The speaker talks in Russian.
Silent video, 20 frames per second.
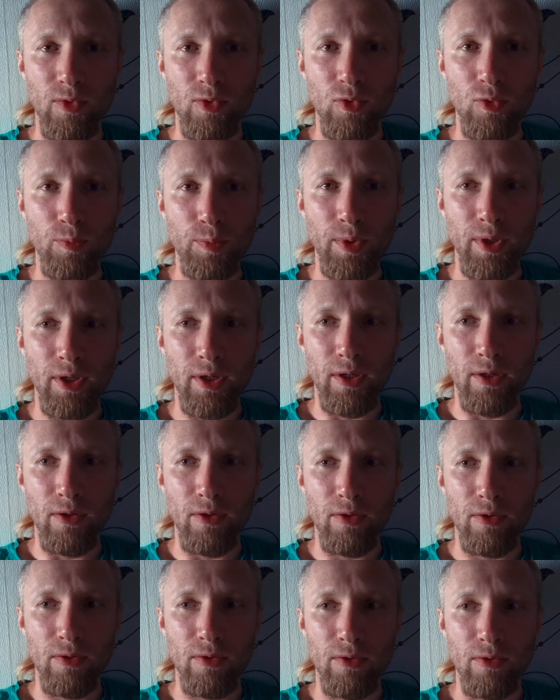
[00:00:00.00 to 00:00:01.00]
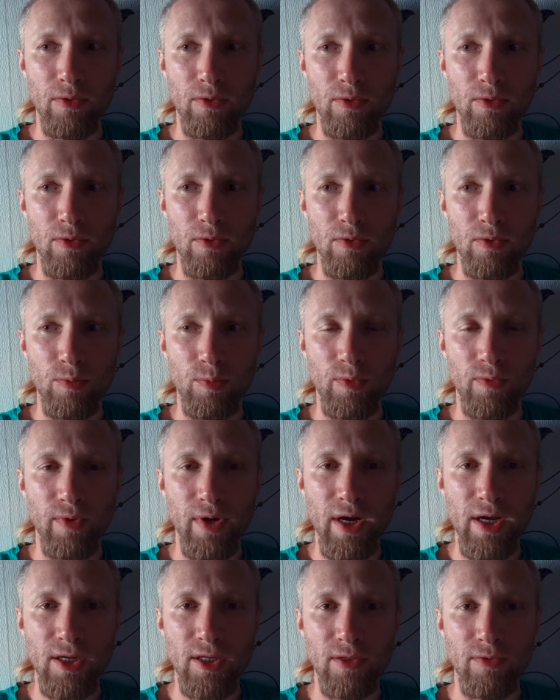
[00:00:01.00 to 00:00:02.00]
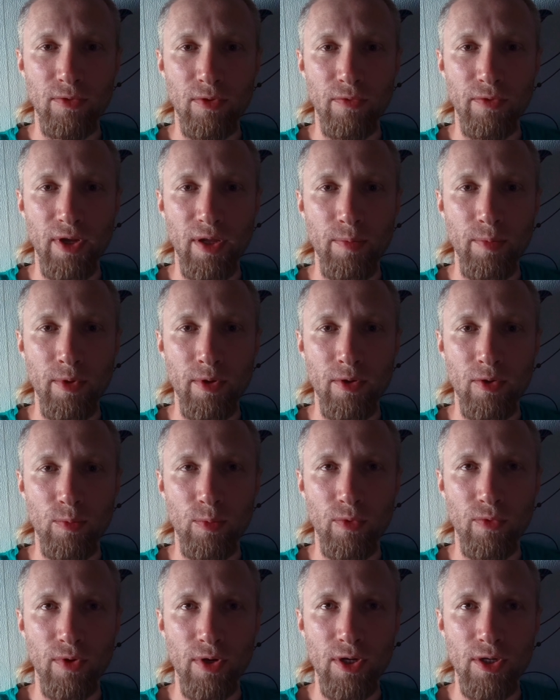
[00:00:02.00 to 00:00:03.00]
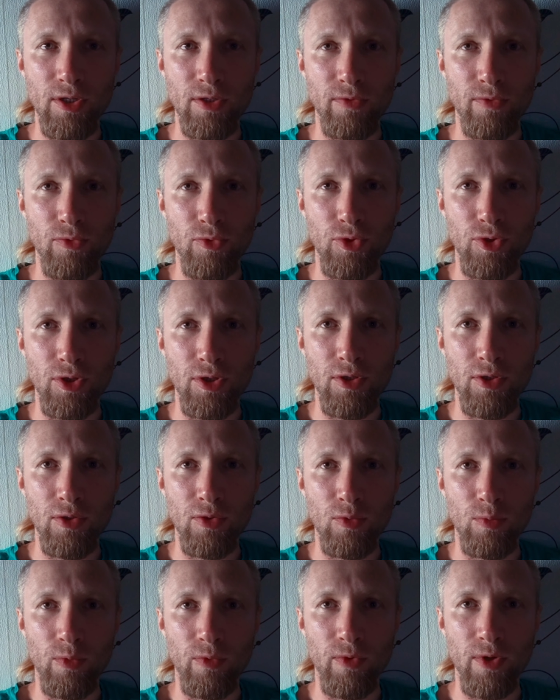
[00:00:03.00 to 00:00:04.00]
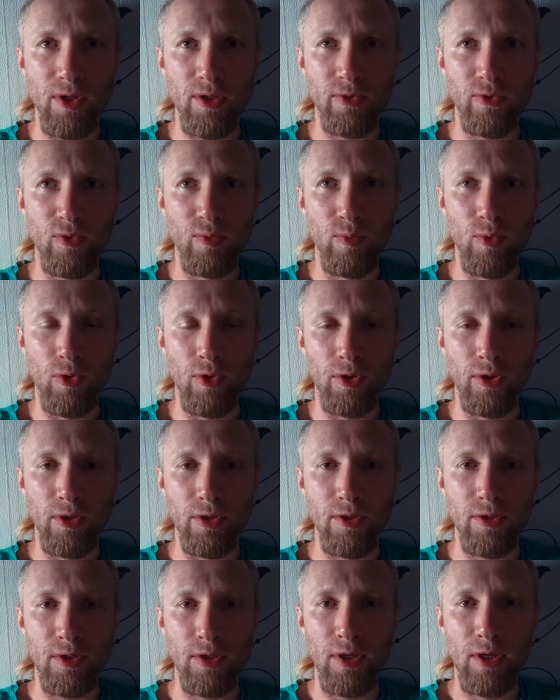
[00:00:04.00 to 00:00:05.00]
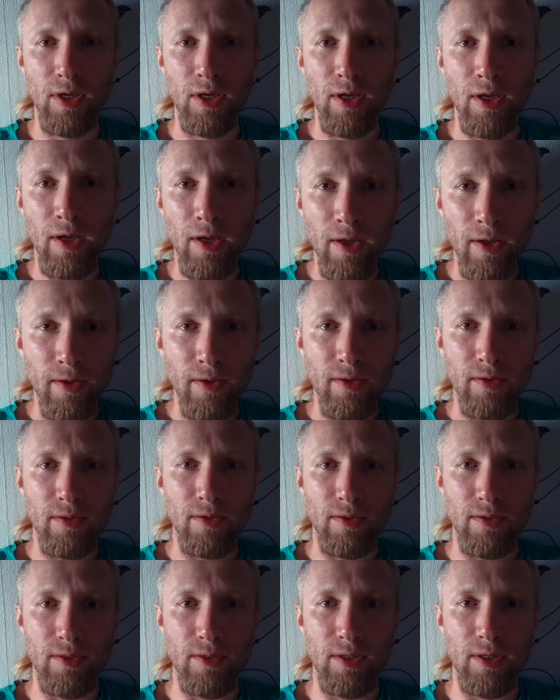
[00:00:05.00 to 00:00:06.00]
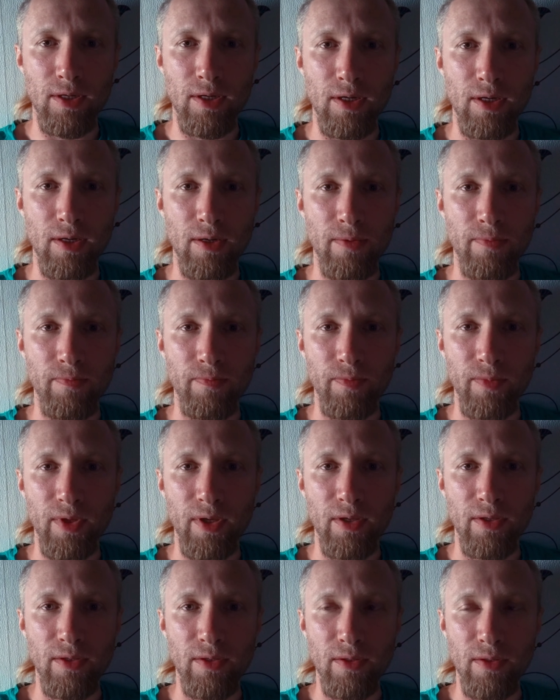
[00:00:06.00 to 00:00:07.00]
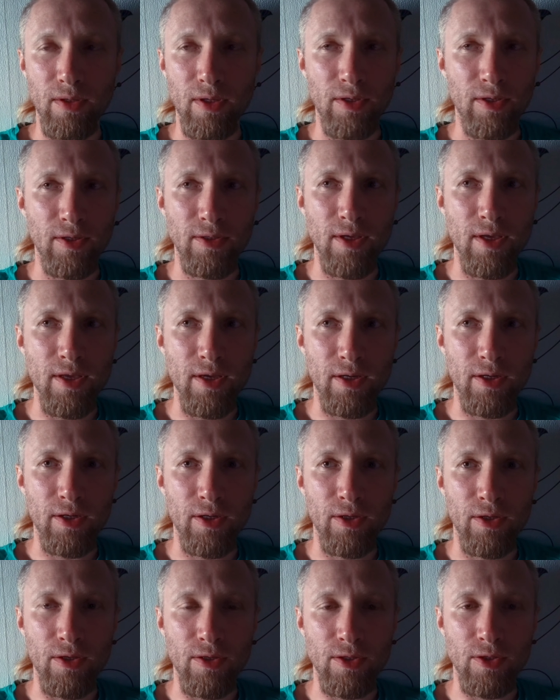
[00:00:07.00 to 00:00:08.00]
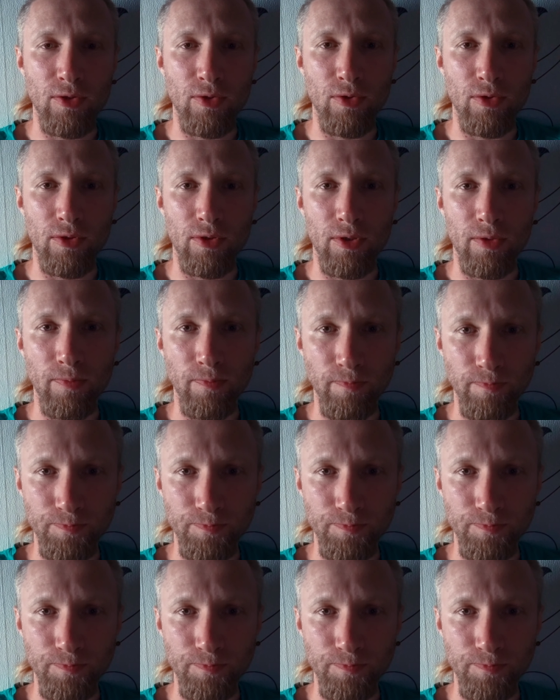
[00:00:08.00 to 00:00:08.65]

тупо убиваешь свое время, убиваешь свою жизнь, убиваешь свою молодость. За э этих денег не стоит